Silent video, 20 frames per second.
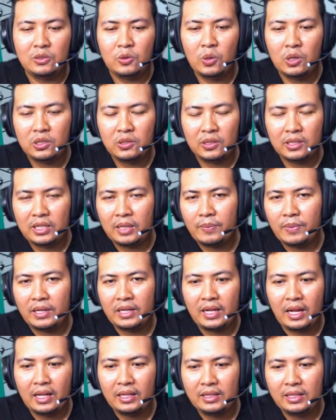gua sudah sampai
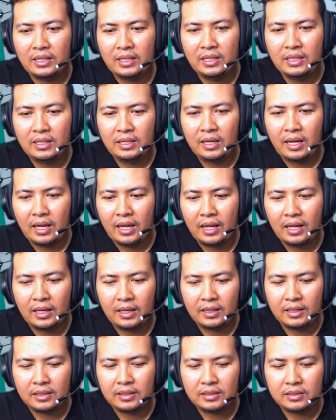di kantin dan
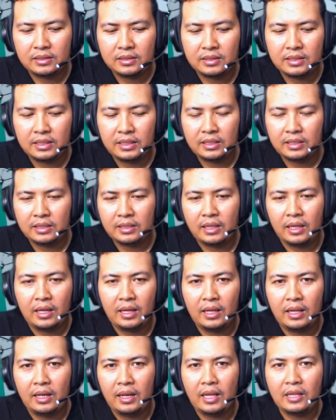
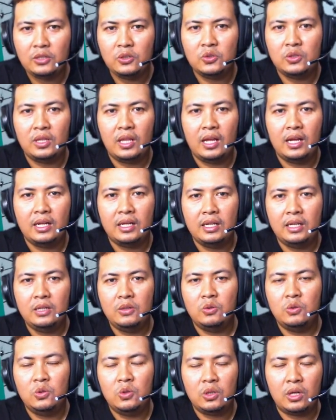kita lanjut lagi
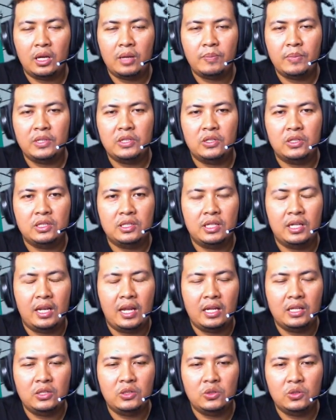untuk episode
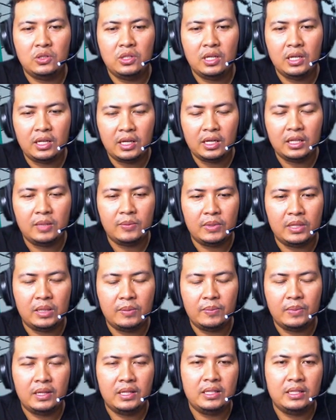selanjutnya ya
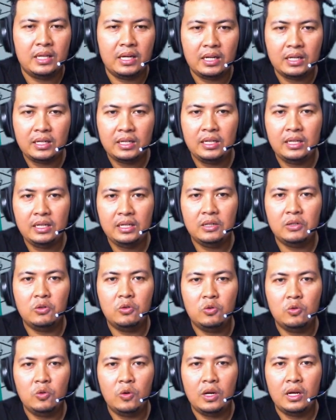teman-teman. Jadi
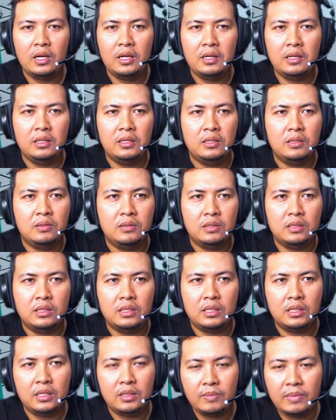gua
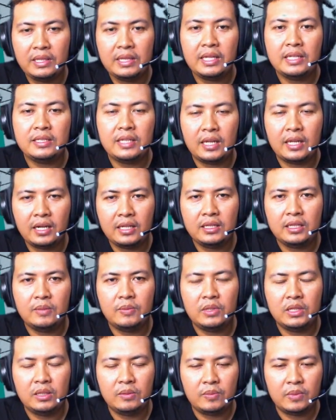Eh, minta saran
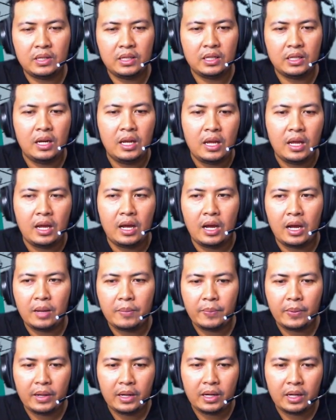teman-teman
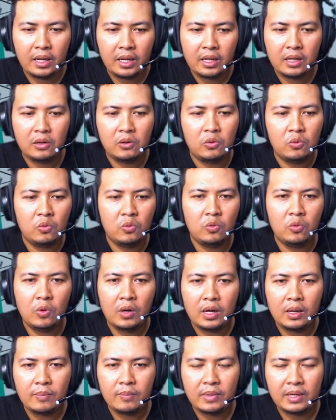apakah
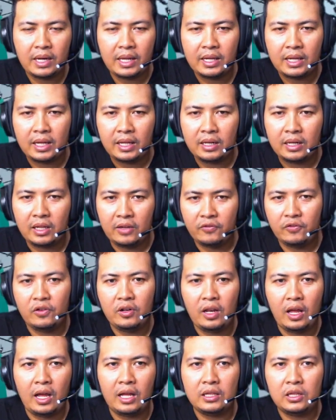gua menaikkan
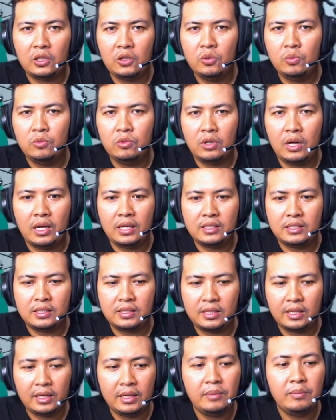level atau buka
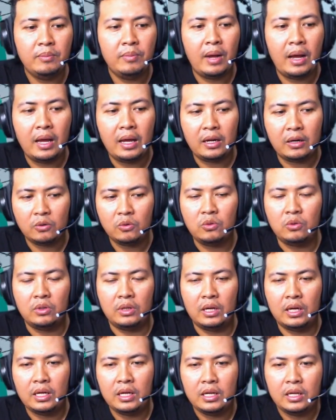stand baru
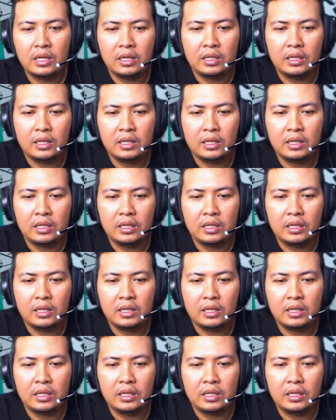ya